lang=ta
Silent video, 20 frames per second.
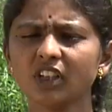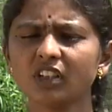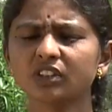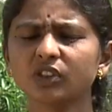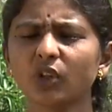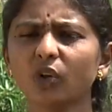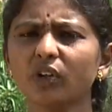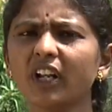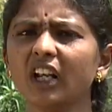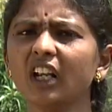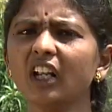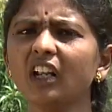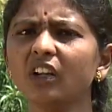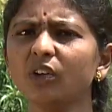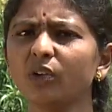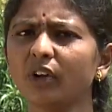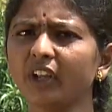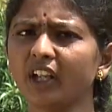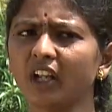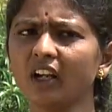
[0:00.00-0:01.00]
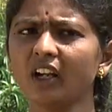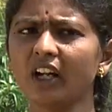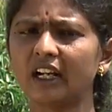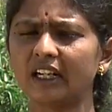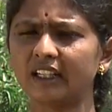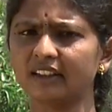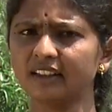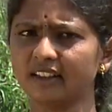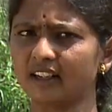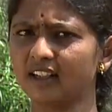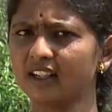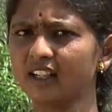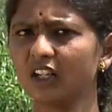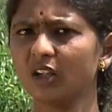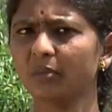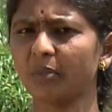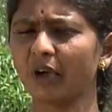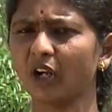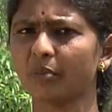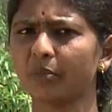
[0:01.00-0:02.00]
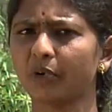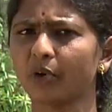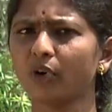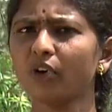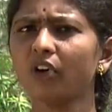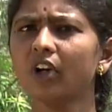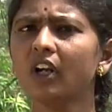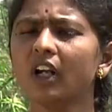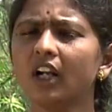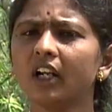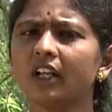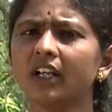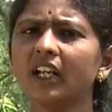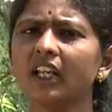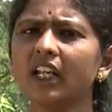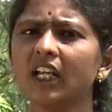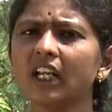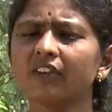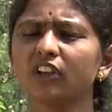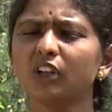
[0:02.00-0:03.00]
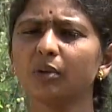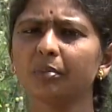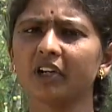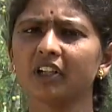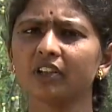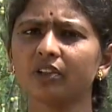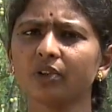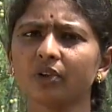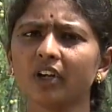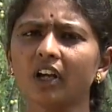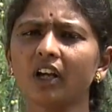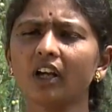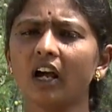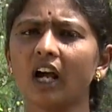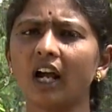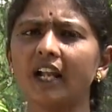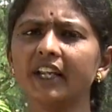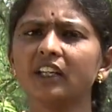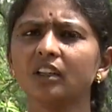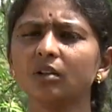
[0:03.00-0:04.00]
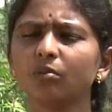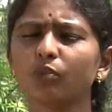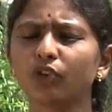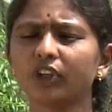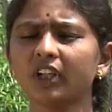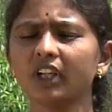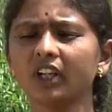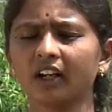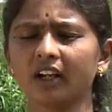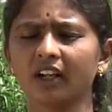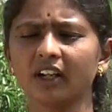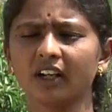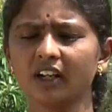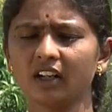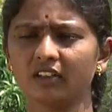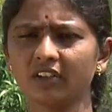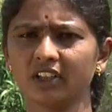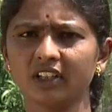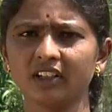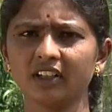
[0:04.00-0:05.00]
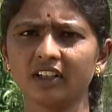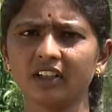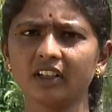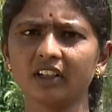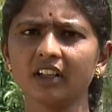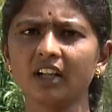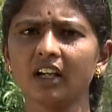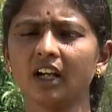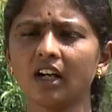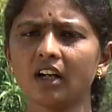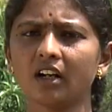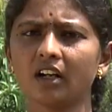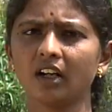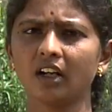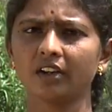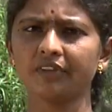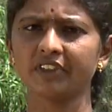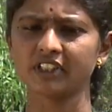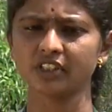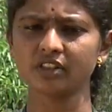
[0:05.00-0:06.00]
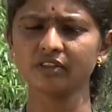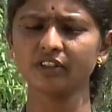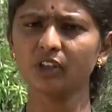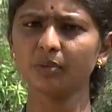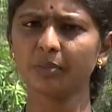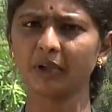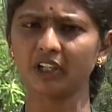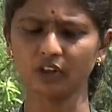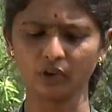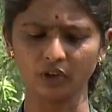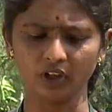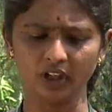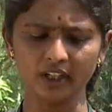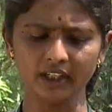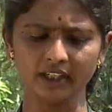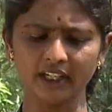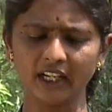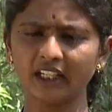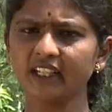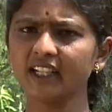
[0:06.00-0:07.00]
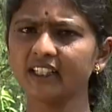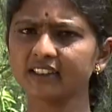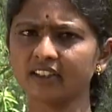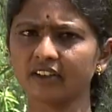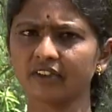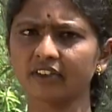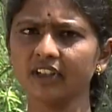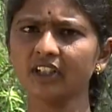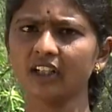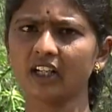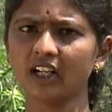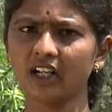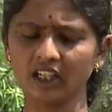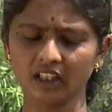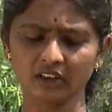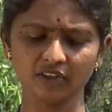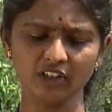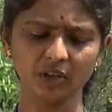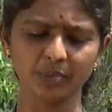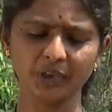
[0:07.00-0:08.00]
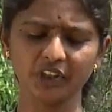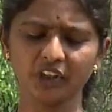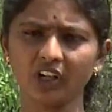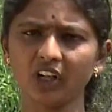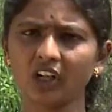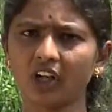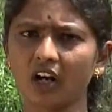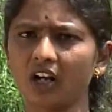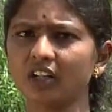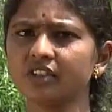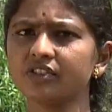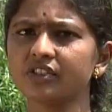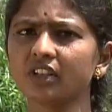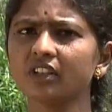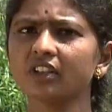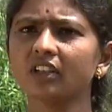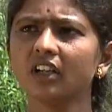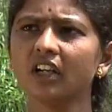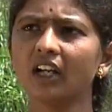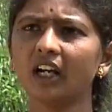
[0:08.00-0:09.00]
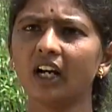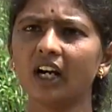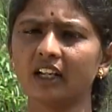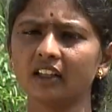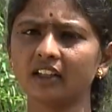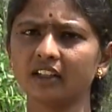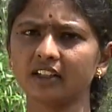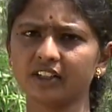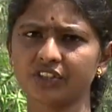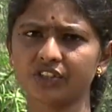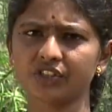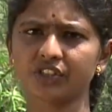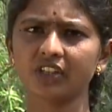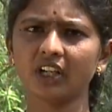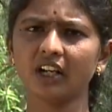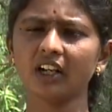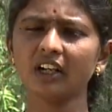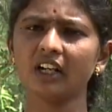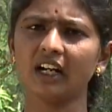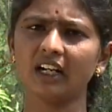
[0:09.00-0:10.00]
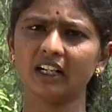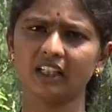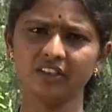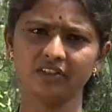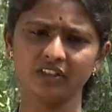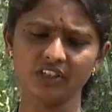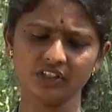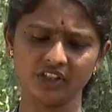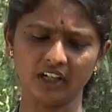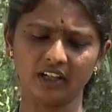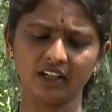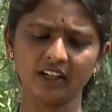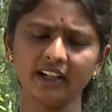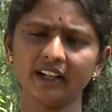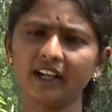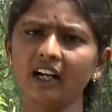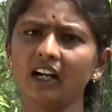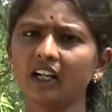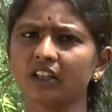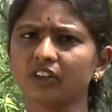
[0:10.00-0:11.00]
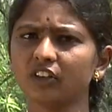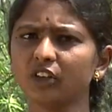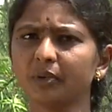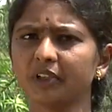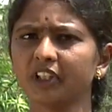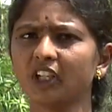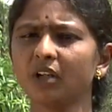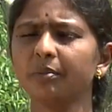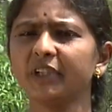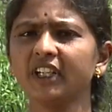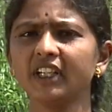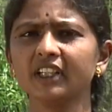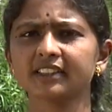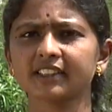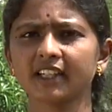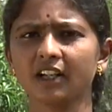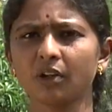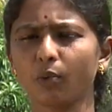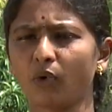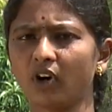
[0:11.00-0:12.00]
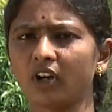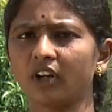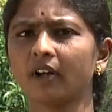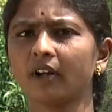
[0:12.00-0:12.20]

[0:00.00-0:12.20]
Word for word: ஸோ நெல்லியினுடைய அடுத்த ரகங்கள் பார்க்க போகிறோம் நெல்லியில் வந்து பார்த்தோன்னா ஐந்து முக்கிய ரகங்கள் வந்து இருக்குது ஃபஸ்ட்டு வந்து பார்த்தோன்னா என்ஏ செவன் அடுத்து வந்து பார்த்தோன்னா காஞ்சன் அடுத்து கிருஷ்ணா அடுத்து வந்து சக்கையா அடுத்து வந்து பார்த்தோன்னா பிஎஸ்ஆர் ஒன்